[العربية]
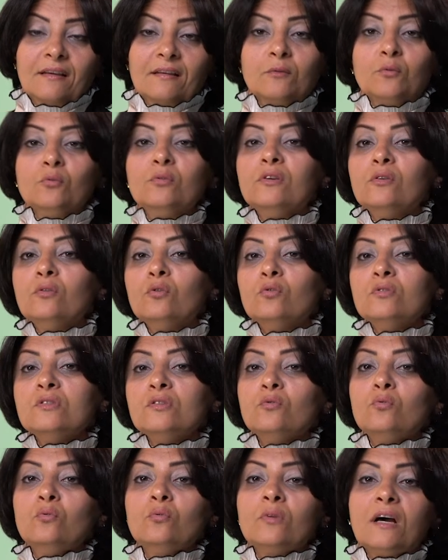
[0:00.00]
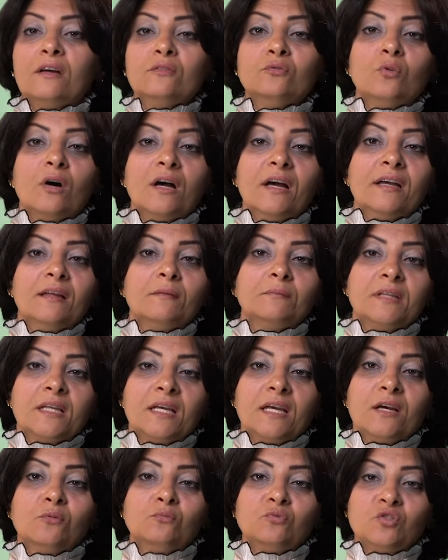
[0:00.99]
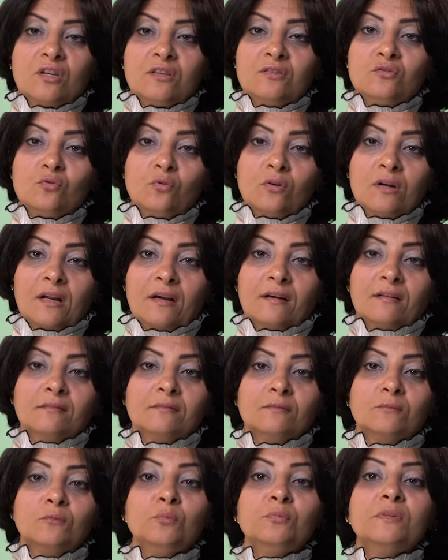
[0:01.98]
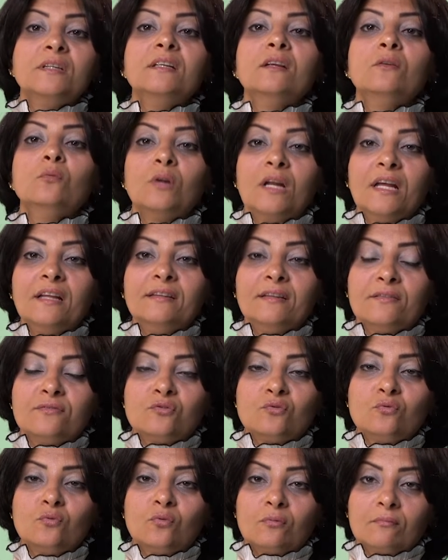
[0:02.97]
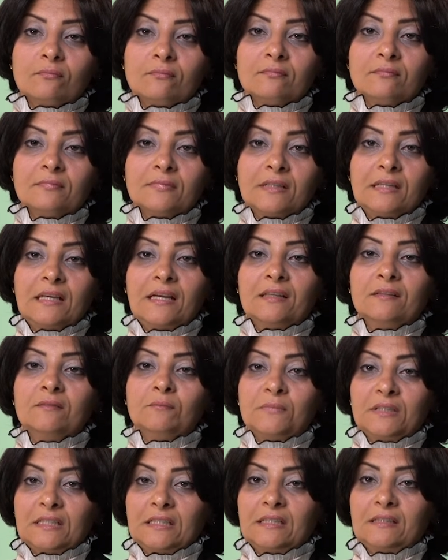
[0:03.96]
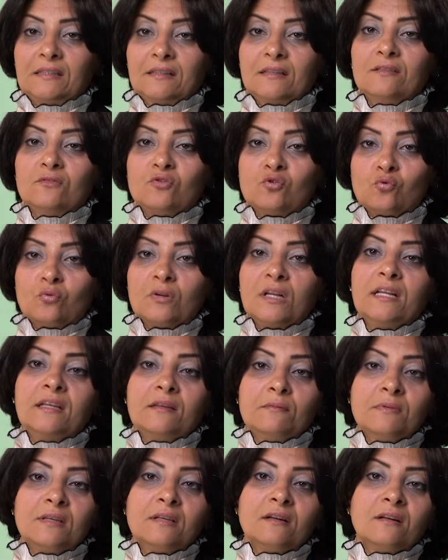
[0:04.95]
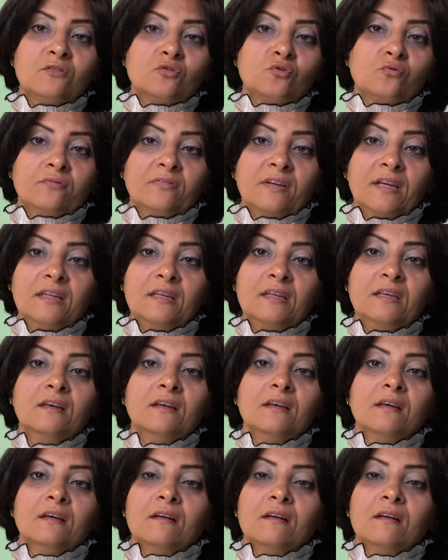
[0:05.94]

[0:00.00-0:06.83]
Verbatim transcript: ممكن جوزي يكون عنده حاجه مضايقاه ومش عايز يقولها ممكن الولاد نفسهم كان جون الكبير لجوفاني